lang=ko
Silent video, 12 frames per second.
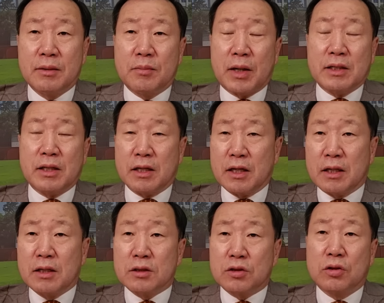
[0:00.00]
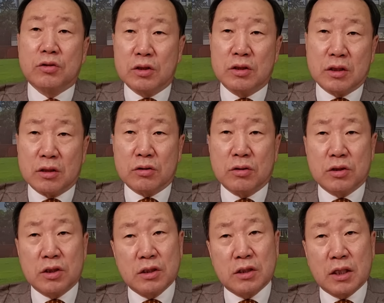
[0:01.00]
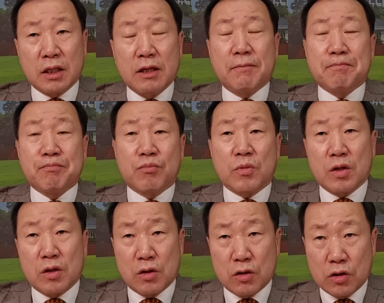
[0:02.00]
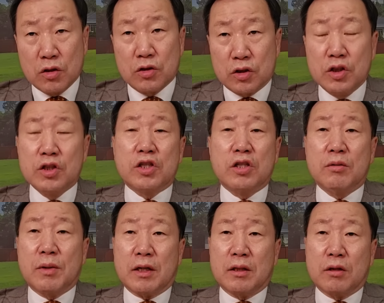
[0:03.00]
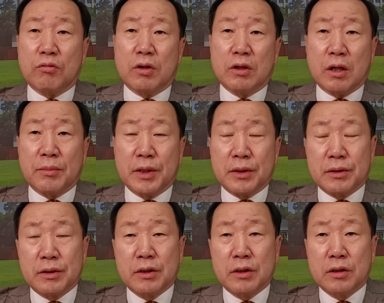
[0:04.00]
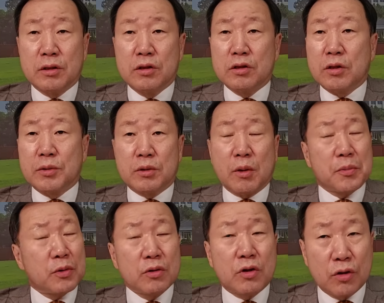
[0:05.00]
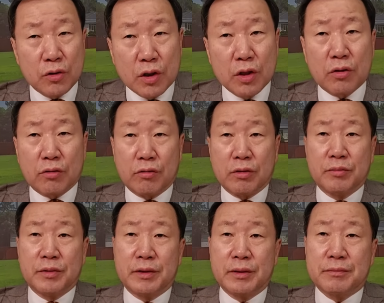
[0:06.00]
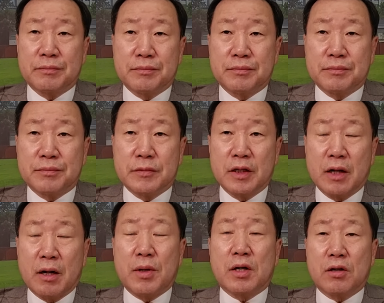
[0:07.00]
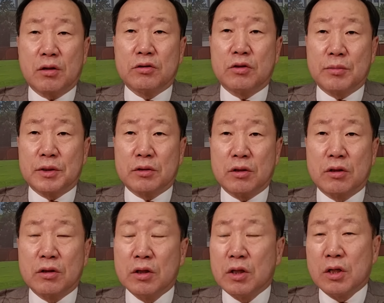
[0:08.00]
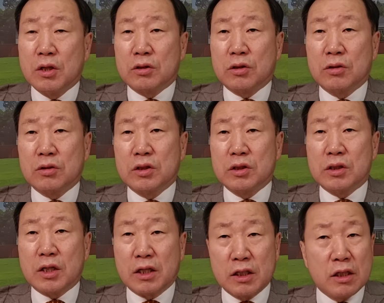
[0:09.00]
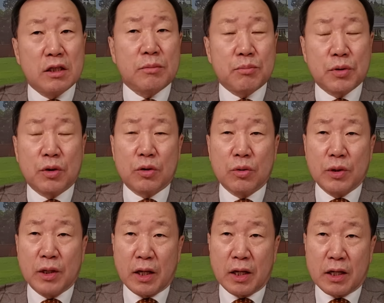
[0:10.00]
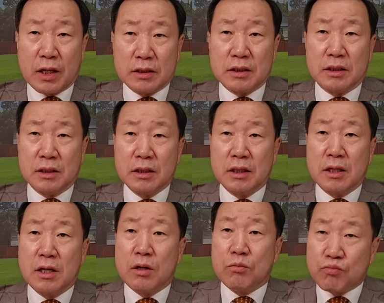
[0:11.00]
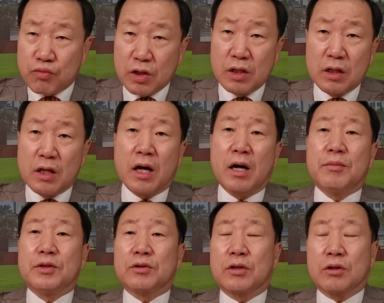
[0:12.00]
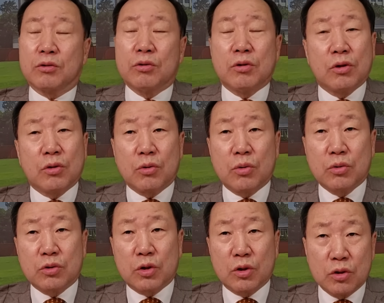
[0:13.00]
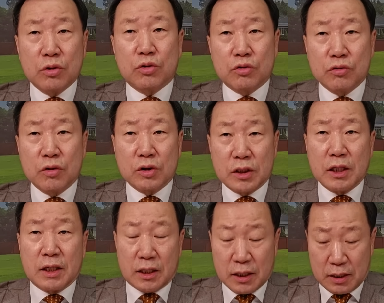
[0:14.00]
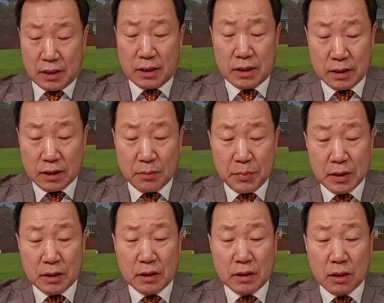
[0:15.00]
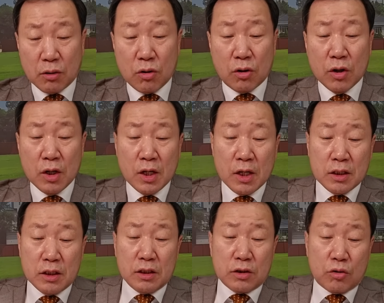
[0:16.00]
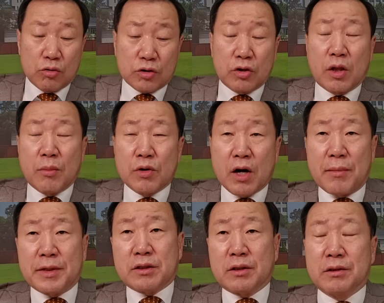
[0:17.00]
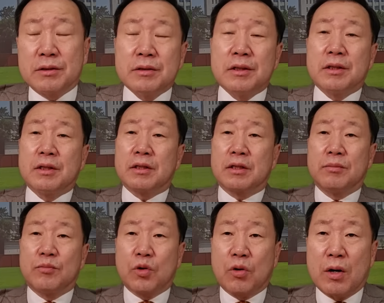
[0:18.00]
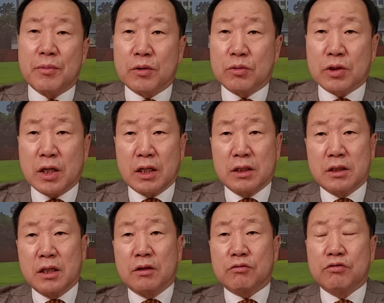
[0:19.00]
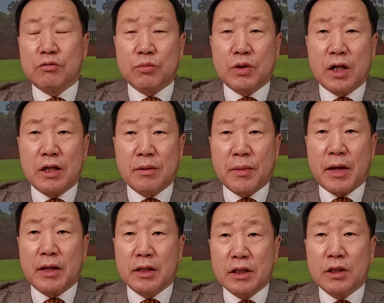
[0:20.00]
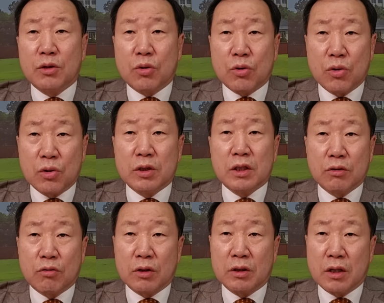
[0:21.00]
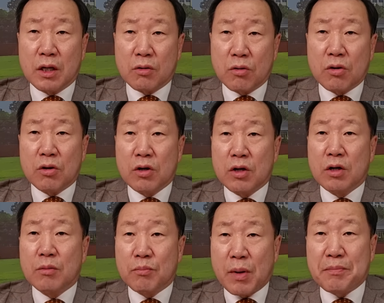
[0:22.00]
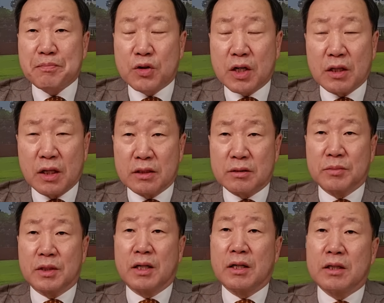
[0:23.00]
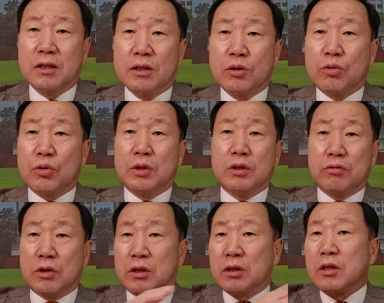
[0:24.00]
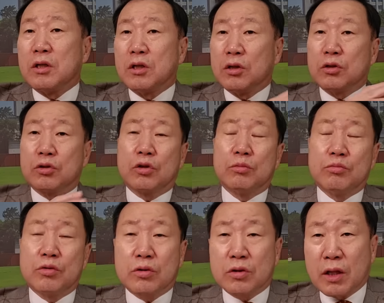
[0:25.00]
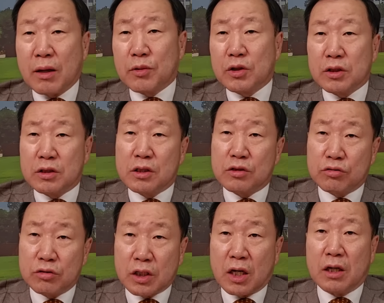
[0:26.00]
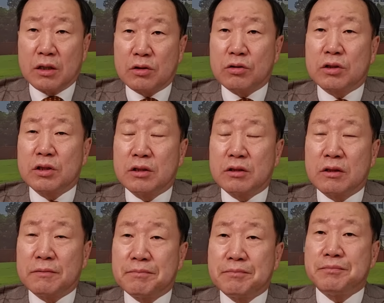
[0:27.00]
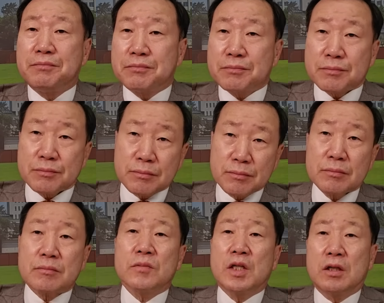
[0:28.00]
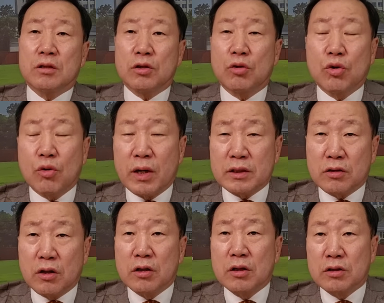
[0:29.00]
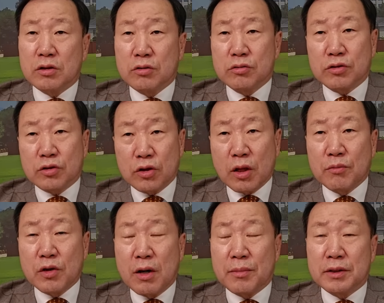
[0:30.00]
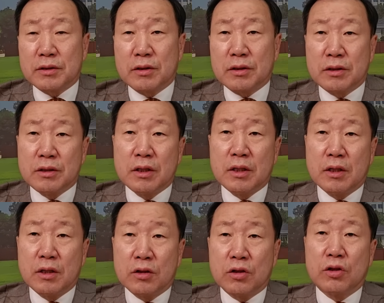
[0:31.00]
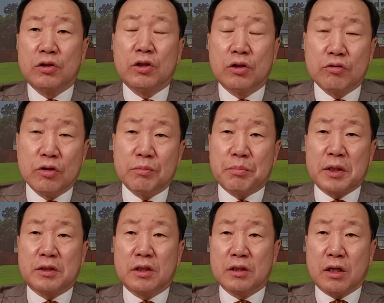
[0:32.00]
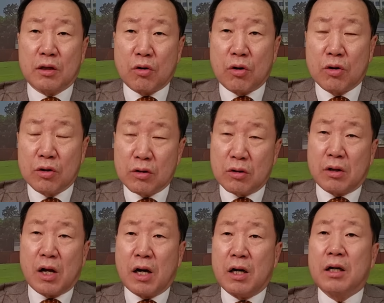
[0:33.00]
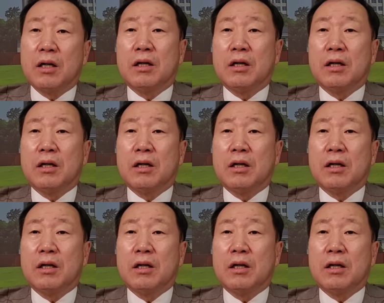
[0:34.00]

만약에 정진상 전 실장이 진실을 말한다고 한다면 이재명 대표는 견디기 어려울 겁니다. 아마 그런 점에서 정진상의 변호인에게까지 무리를 해가면서라도 공천을 준 것이 아닌가 이렇게 판단이 되고 이 서울 서대문갑에서는 김동하 변호사가 이제 국민의힘의 이용호 의원하고 맞붙게 돼 있습니다. 이용호 의원은 전북 남원인실 순창 출신이죠. 서울로 와서 서울 서대문갑에서 현역 의원 배지를 달고 그러나